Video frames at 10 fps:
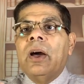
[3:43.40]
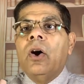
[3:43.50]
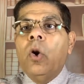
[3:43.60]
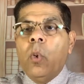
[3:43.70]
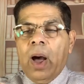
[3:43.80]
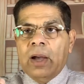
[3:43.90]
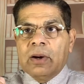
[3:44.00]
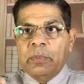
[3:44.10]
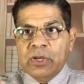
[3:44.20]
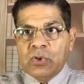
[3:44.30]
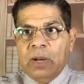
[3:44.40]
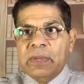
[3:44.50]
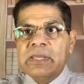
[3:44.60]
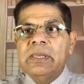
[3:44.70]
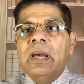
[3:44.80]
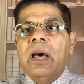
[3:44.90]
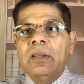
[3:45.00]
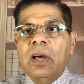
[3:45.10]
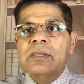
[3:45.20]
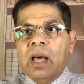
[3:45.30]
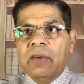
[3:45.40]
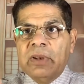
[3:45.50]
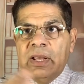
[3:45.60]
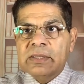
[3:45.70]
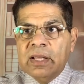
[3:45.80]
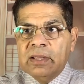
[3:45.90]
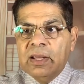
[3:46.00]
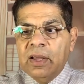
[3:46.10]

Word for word: هو الرب يسوع المسيح الله ظهر في الجسد